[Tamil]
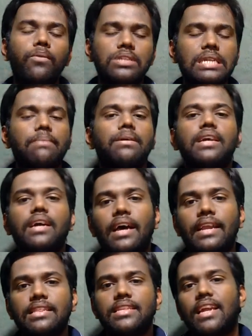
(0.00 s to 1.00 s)
போஸ்ட்ல பட்ட
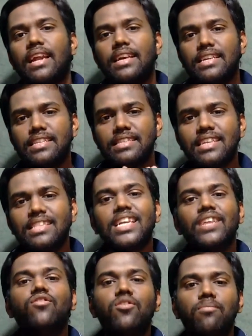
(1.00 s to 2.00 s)
காரணத்தினால இந்த
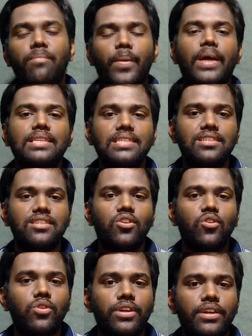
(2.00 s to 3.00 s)
தடவையும் மேன்செஸ்டர்
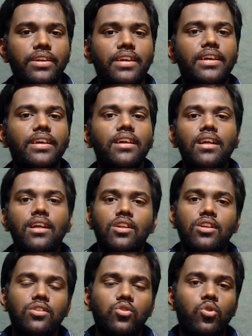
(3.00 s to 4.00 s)
யுனைடெடுக்கு
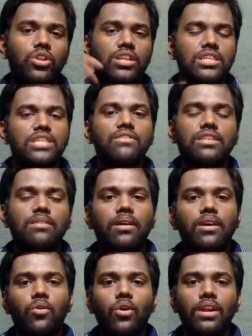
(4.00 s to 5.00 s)
துரதிருஷ்டவசமா
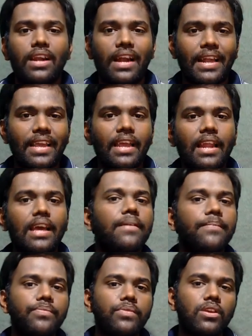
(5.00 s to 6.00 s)
கோல் கிடைக்கல
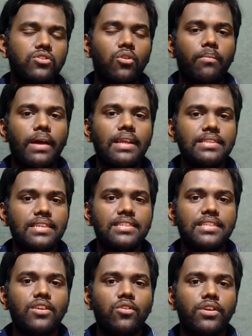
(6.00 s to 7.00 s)
ஸோ
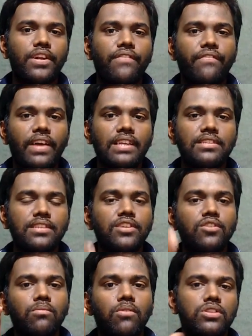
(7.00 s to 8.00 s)
மேன்செஸ்டர் யுனைடெட் ஃபேன்ஸ்
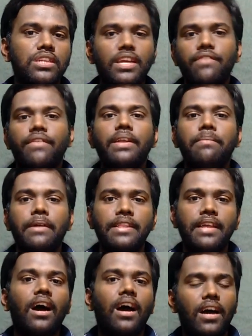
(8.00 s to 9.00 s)
இன்னும் கொஞ்ச நேரம் வெயிட் பண்ணி
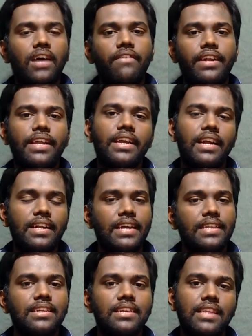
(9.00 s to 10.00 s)
தான் ஆக வேண்டிய
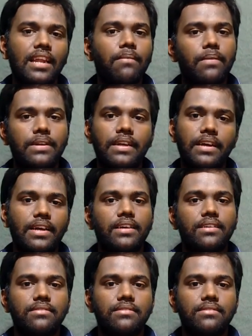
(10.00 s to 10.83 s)
கட்டாயத்துக்கு தள்ளப்பட்டாங்க